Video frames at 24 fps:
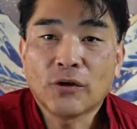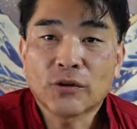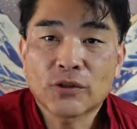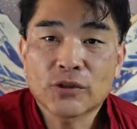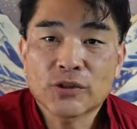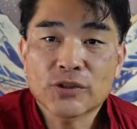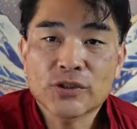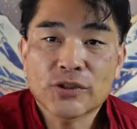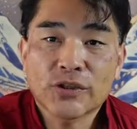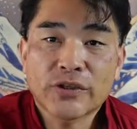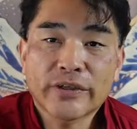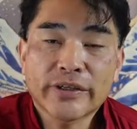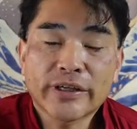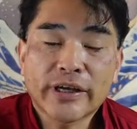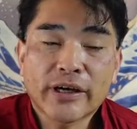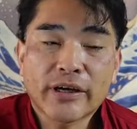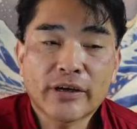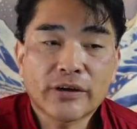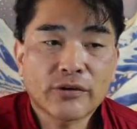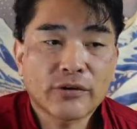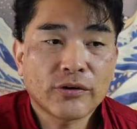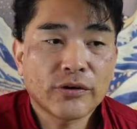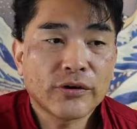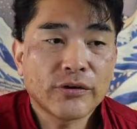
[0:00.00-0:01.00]
お年寄りに
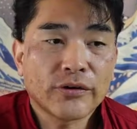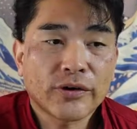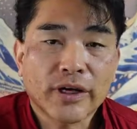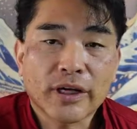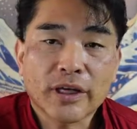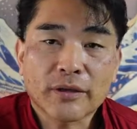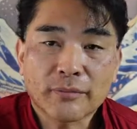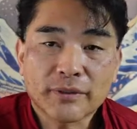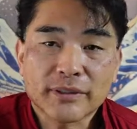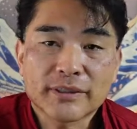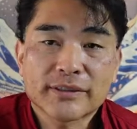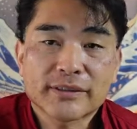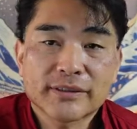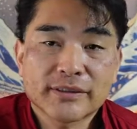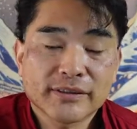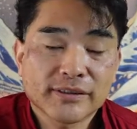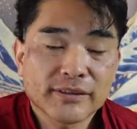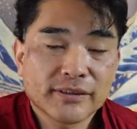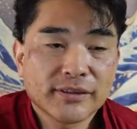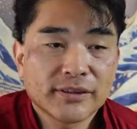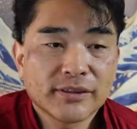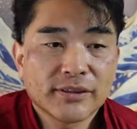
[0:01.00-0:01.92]
は声をかけます